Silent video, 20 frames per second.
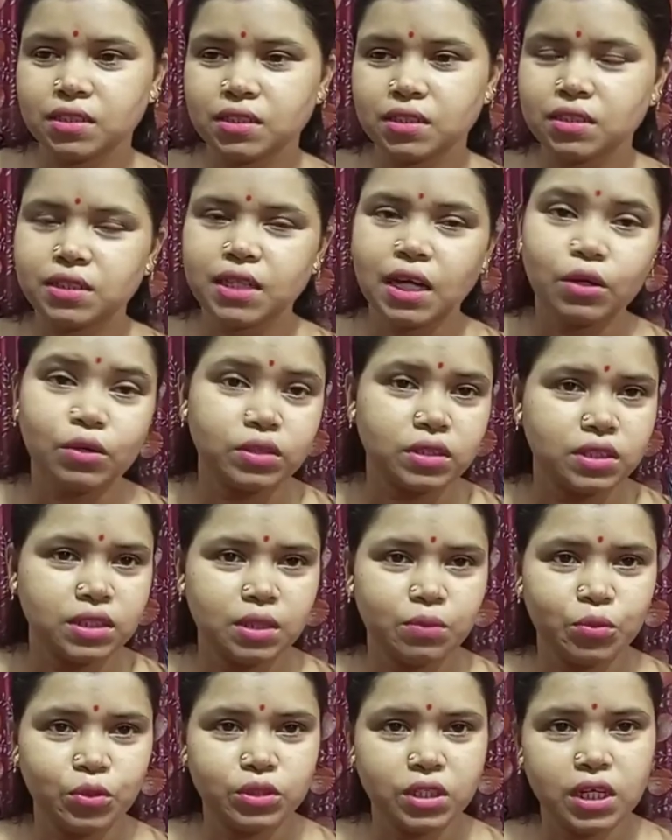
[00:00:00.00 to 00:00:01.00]
যাই হোক
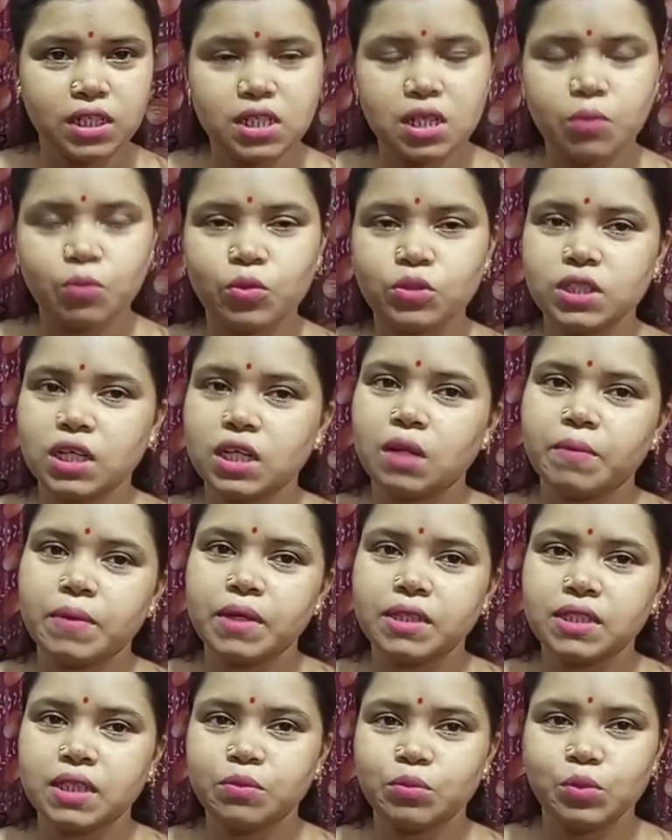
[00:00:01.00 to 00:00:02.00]
যে বোঝার সে বুঝে নেবে
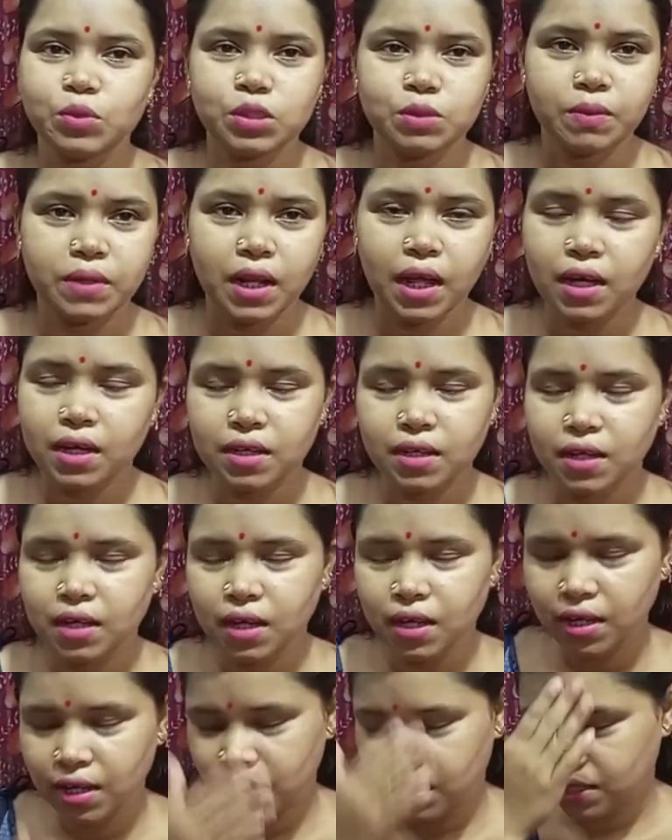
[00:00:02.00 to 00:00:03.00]
যে বুঝবে না
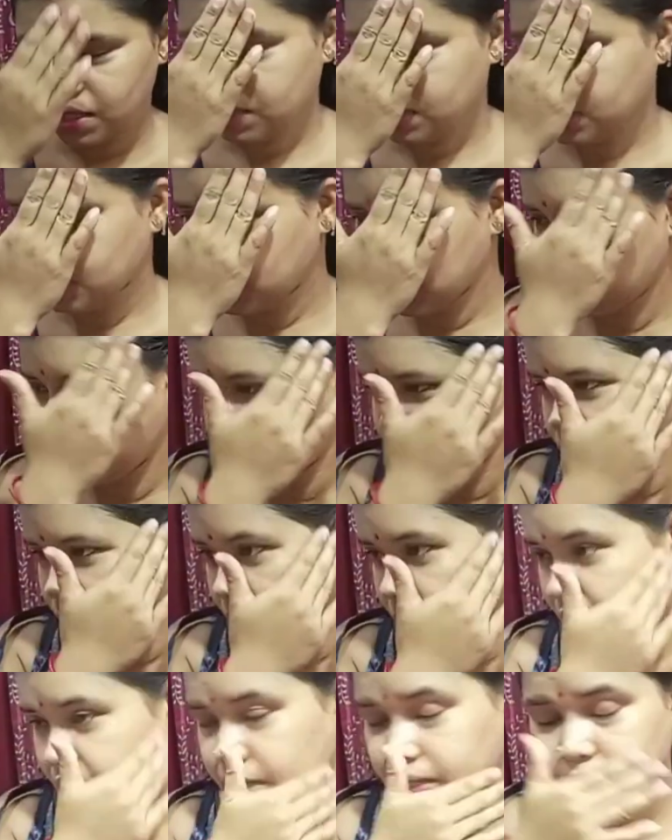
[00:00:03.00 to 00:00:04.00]
সে
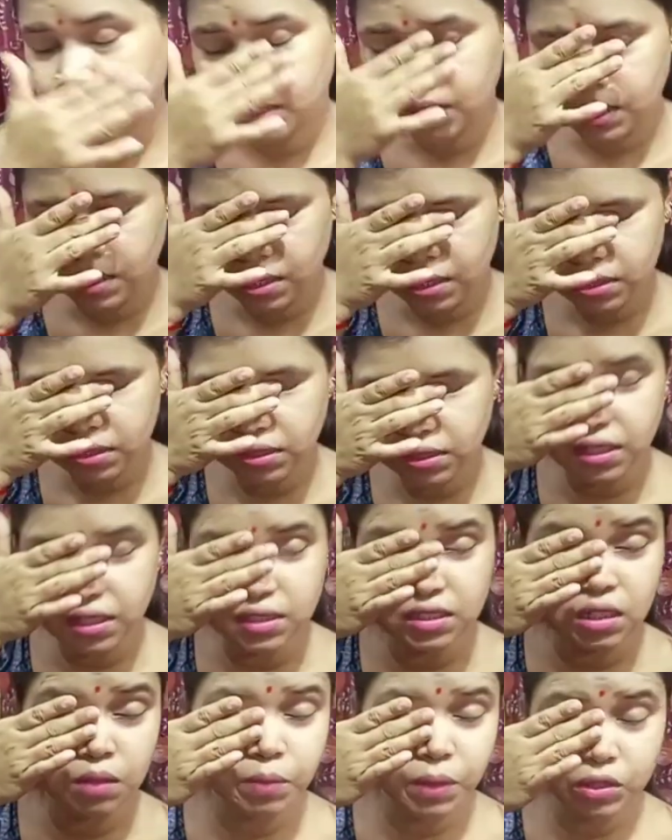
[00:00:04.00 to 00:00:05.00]
বুঝবে না যার
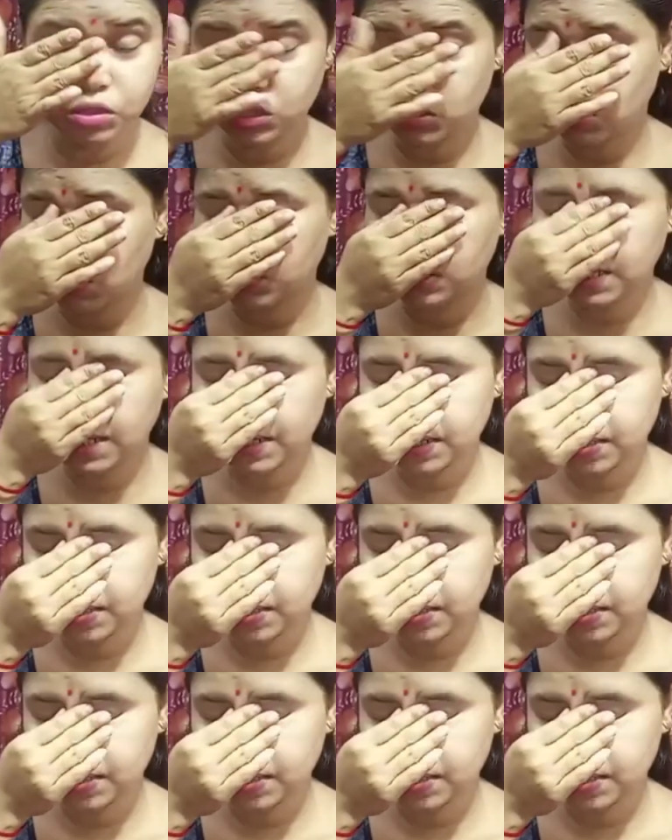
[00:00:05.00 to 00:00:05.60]
যার মানসিকতা